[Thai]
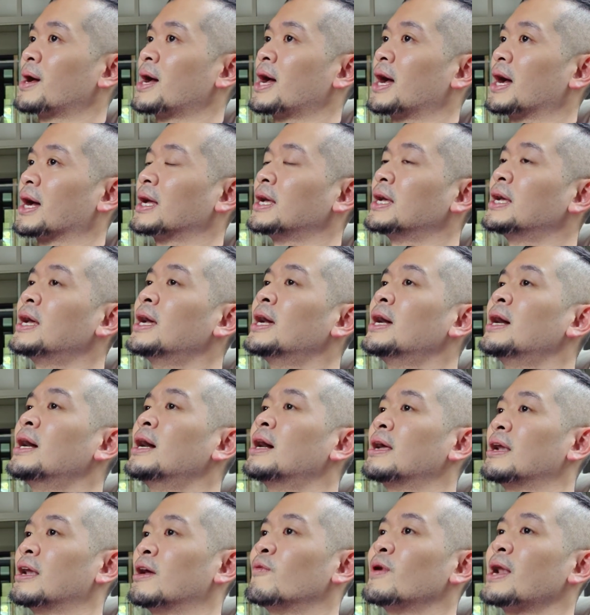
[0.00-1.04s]
มา
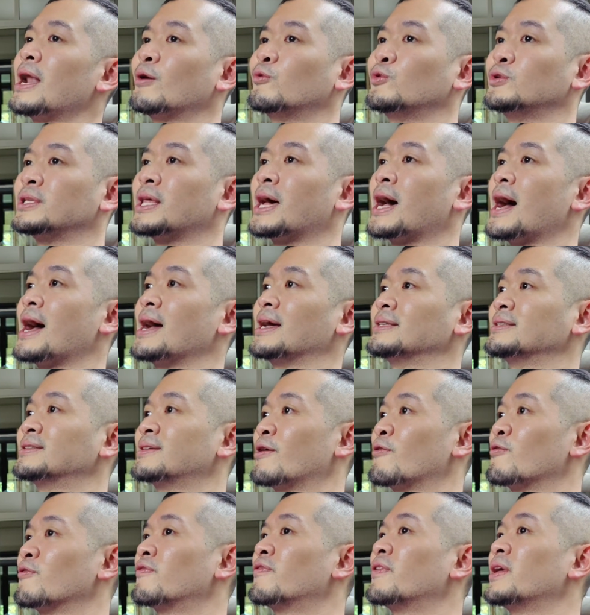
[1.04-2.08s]
กๆ แล้วเวลาคุณถ่าย
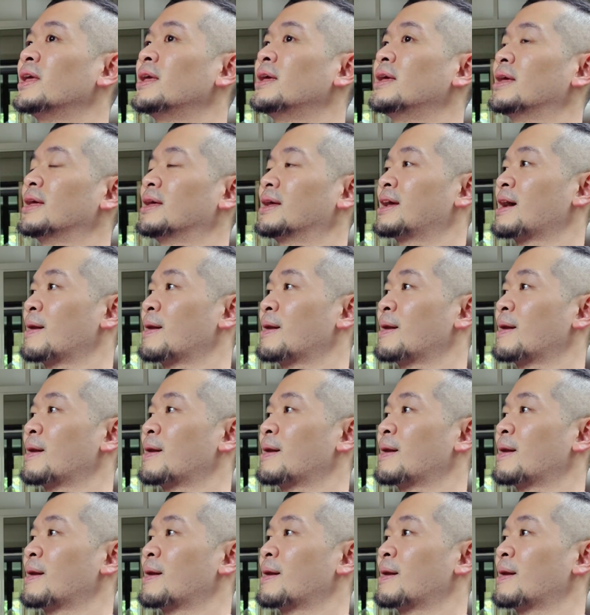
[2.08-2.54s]
เซลฟี่